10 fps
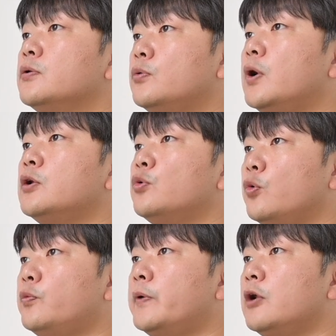또한
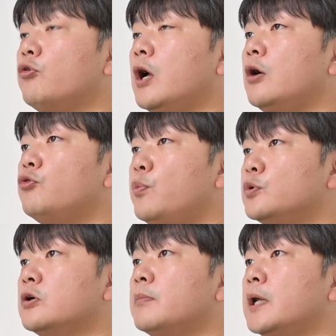로우 파일과
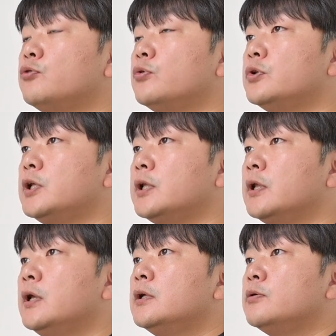
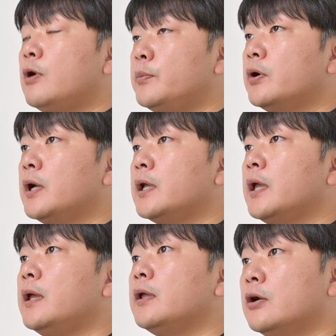후보정만으로는
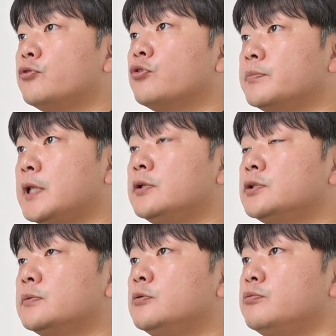완벽하게 해결할 수
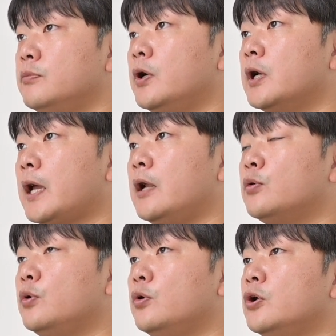없다는 점을 분명하게
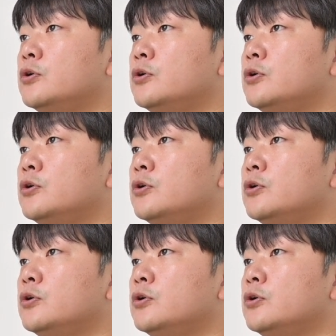알고